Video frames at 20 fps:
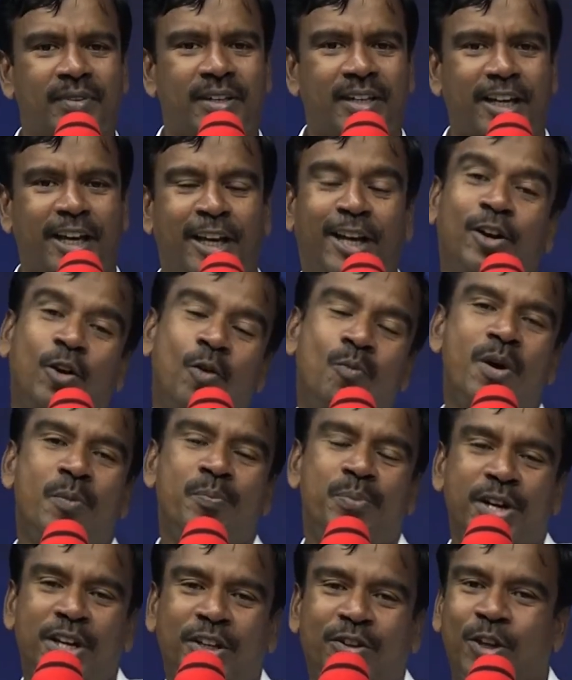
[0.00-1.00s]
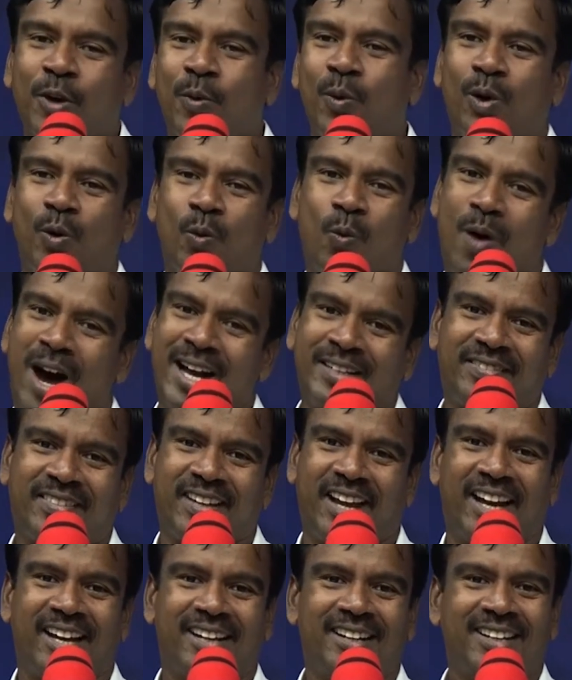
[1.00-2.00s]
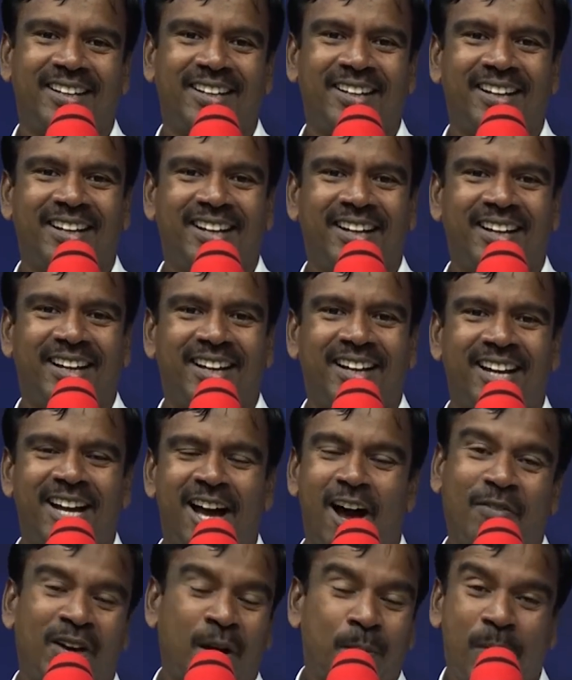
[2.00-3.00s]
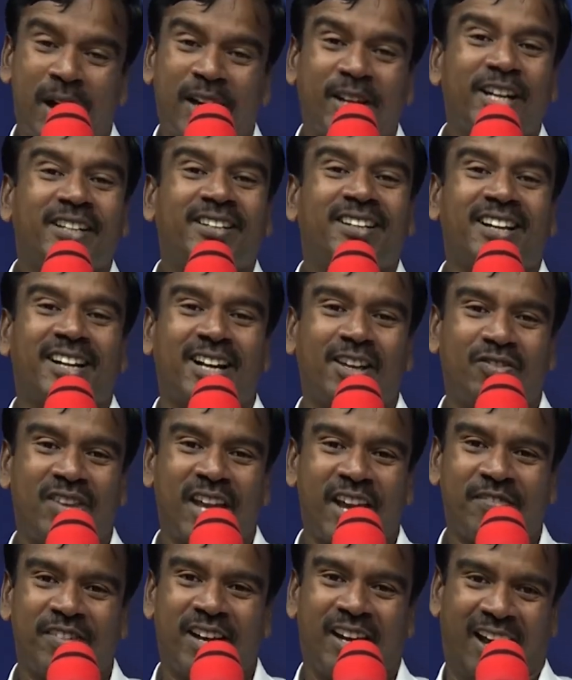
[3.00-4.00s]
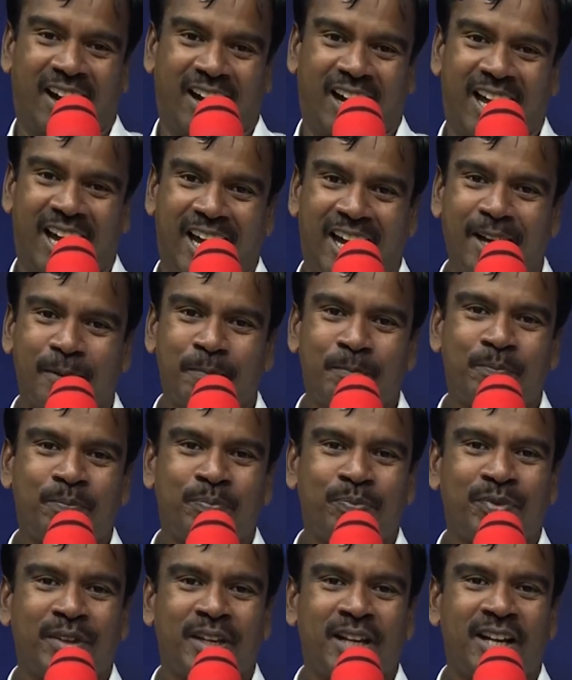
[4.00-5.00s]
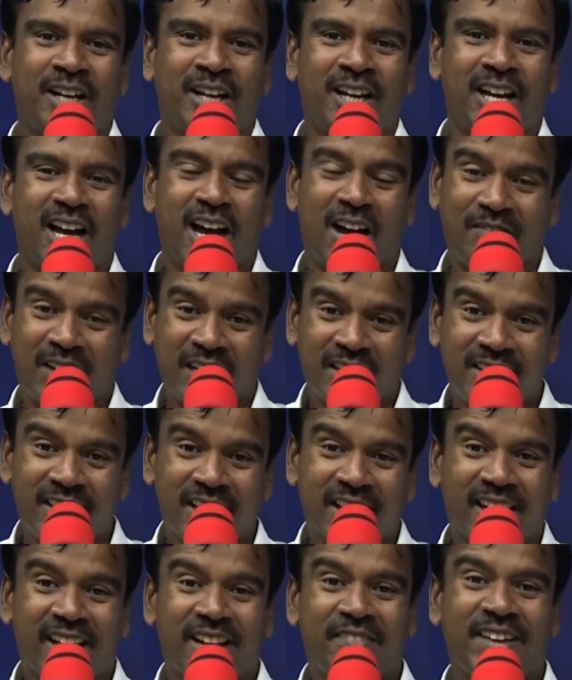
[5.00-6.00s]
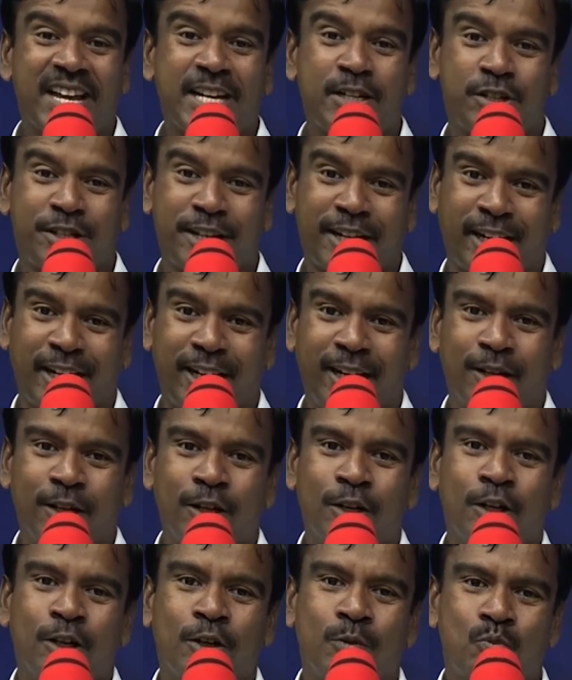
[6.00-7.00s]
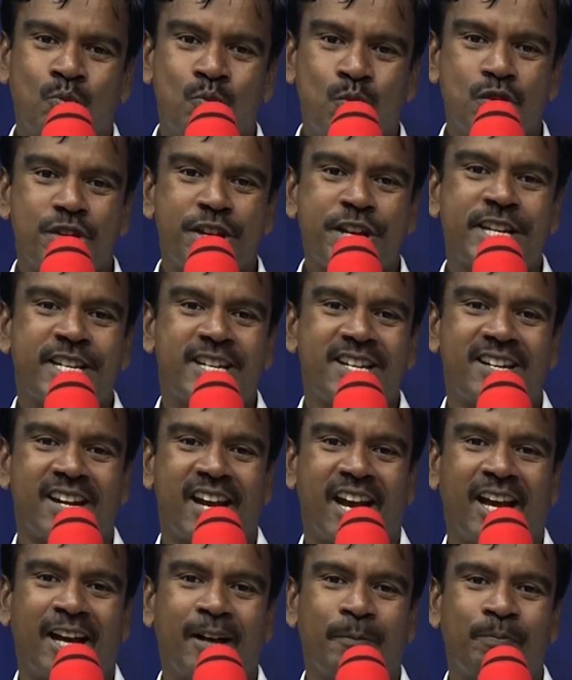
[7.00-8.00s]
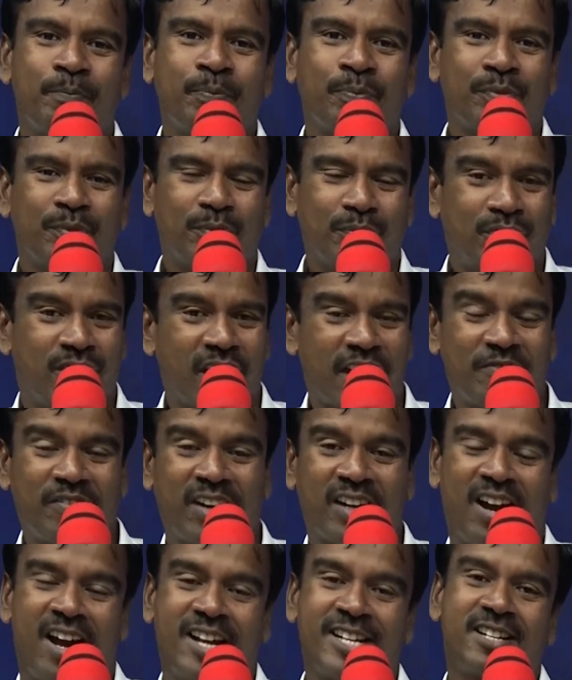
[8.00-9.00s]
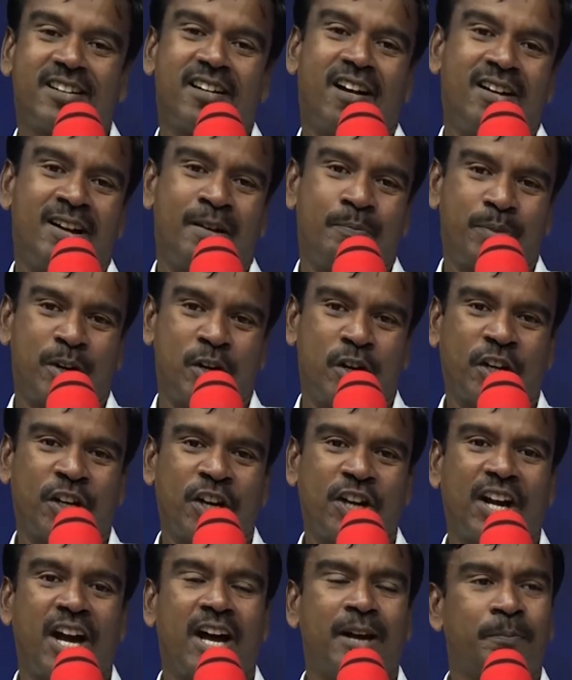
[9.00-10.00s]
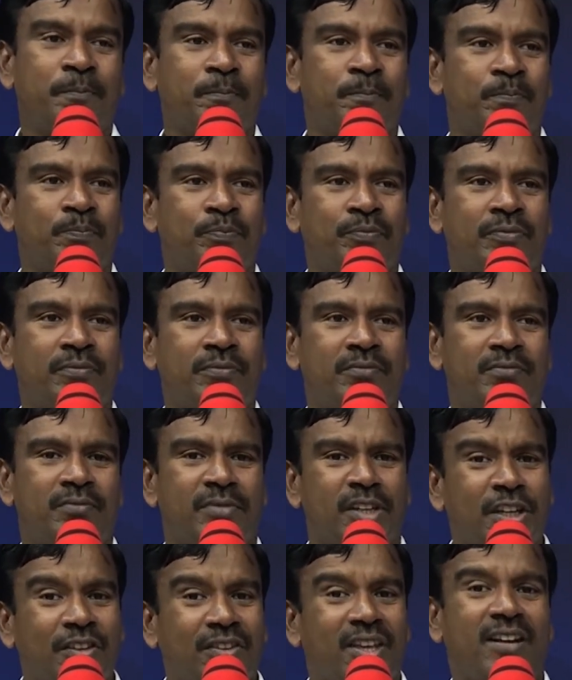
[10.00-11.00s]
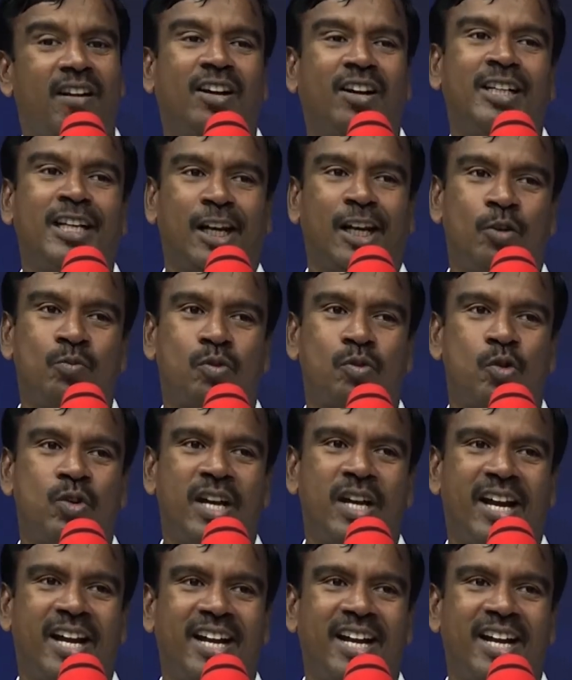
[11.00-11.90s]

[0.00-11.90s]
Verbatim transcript: எனக்கு ரொம்ப பிடித்த ஒரு வார்த்தை அவர் மறக்கிற தேவன் அல்ல அவர் நிறைவேற்றி முடிக்கிற தேவனாய் காணப்படுகிறார் இந்த நாளிலும் கூட